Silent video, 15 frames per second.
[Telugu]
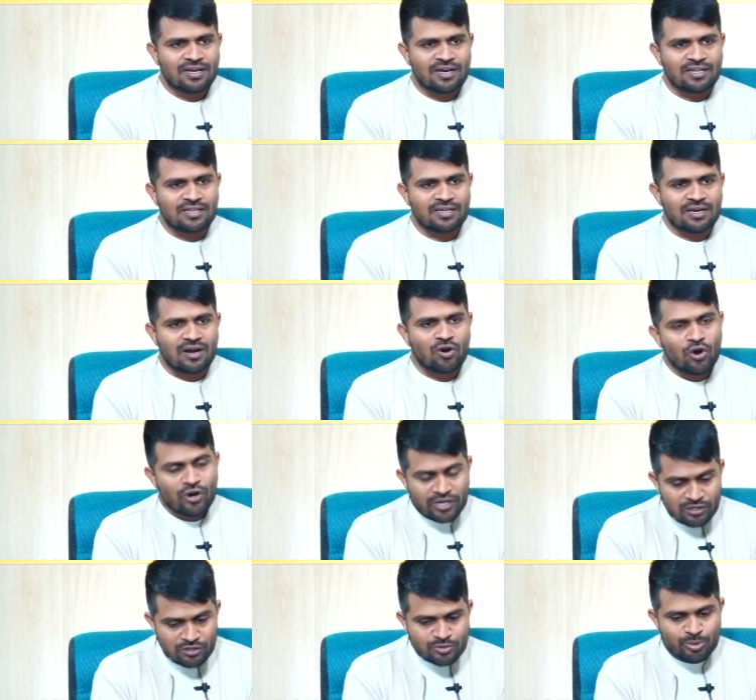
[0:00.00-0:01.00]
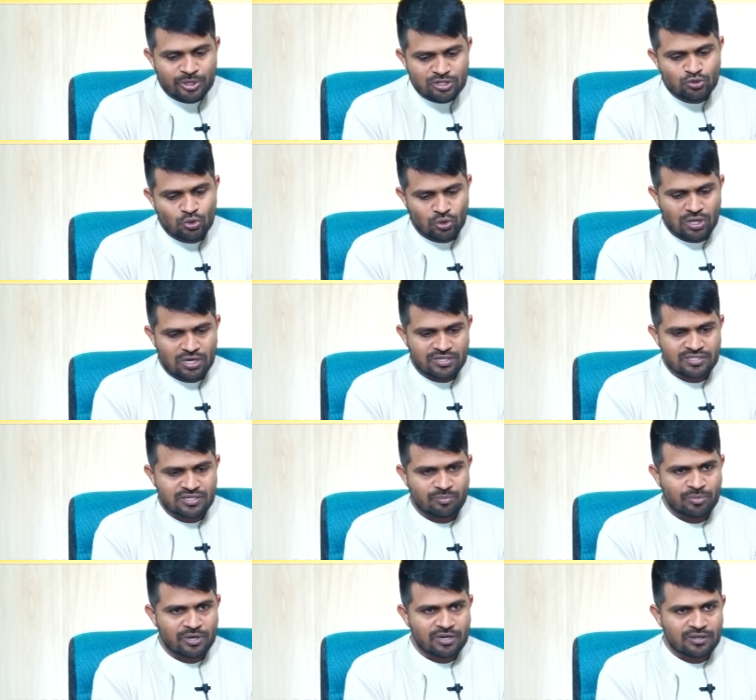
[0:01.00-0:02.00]
అది అకార్డింగ్ టు స్పిరిచువల్ నాలెడ్జ్
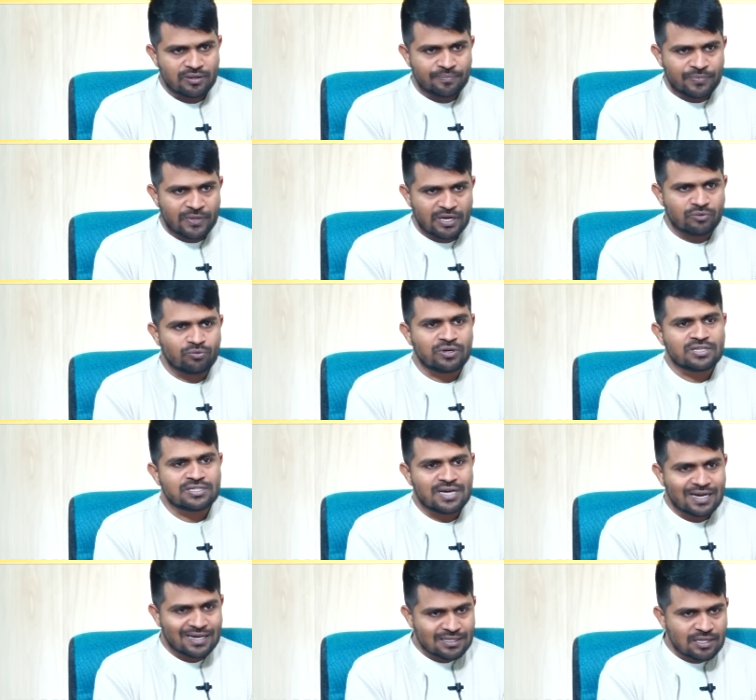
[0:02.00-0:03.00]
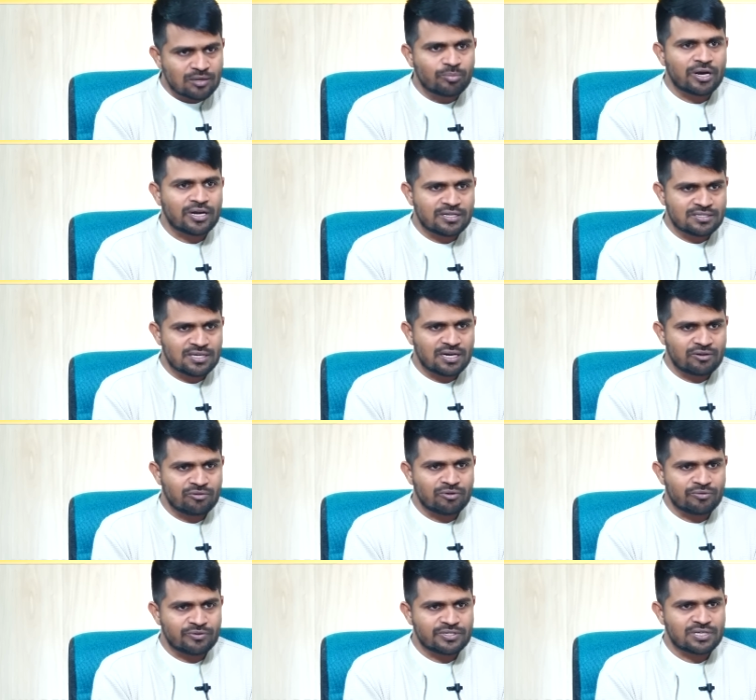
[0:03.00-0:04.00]
చెప్పండి ఎటువంటి జాగ్రత్తలు పాటించాలి
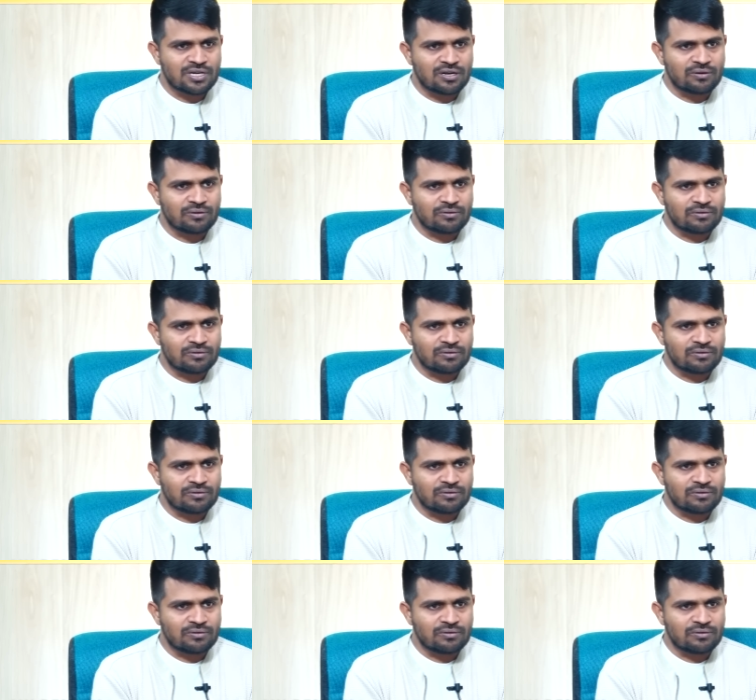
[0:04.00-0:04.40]
అటువంటి విషయాల్లో